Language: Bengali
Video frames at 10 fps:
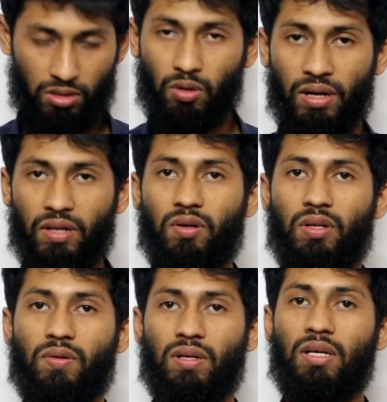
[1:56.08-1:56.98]
সোল্ডারিং
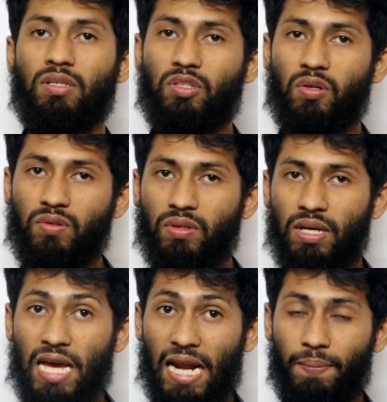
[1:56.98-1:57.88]
করে করে যখন
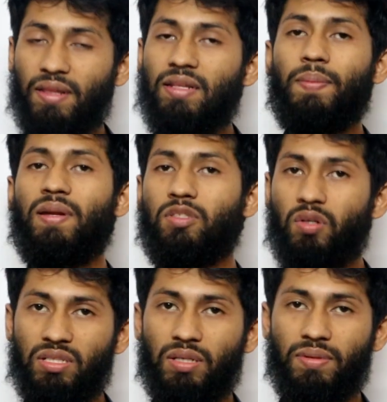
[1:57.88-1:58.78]
অ্যাডভান্স লেভেলে
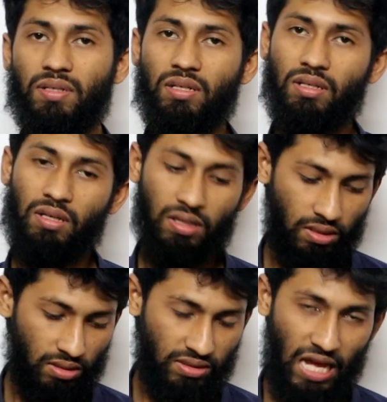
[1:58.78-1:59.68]
চলে যাবেন
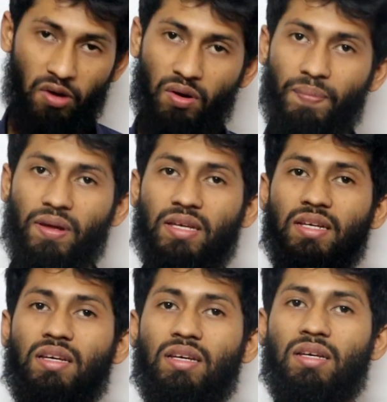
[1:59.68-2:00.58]
তাও আপনাকে
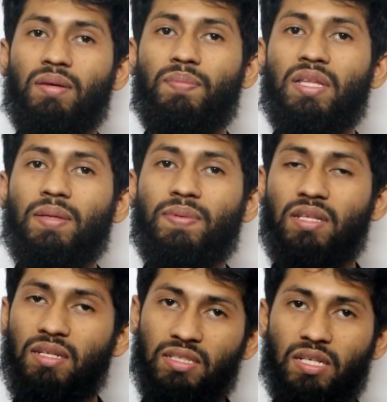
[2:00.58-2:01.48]

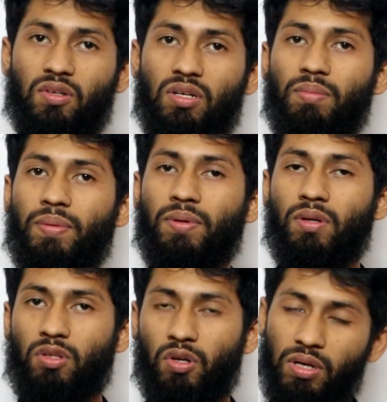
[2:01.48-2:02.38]
পিসিবিতে ডিজাইন করে বিভিন্ন
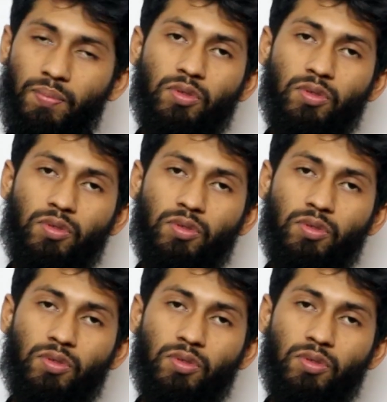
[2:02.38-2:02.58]
ধরনের